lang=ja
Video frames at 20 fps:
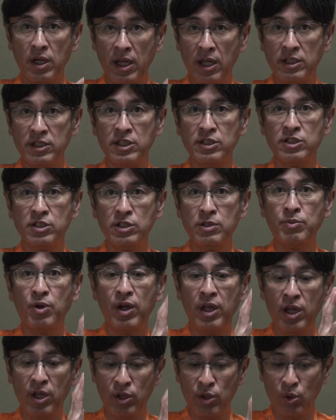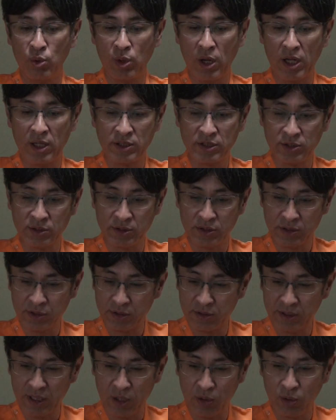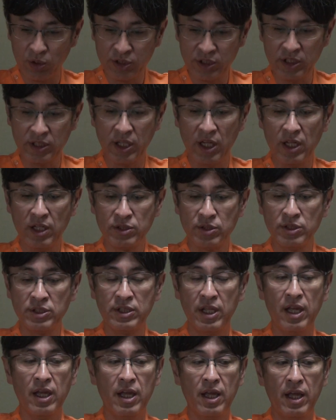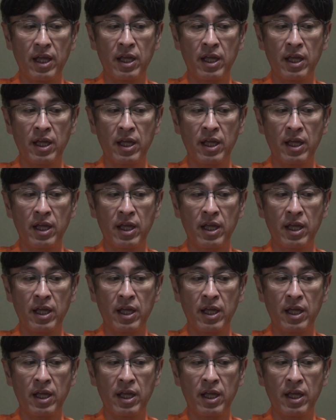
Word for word: え膣にも影響がするするだろうしそして、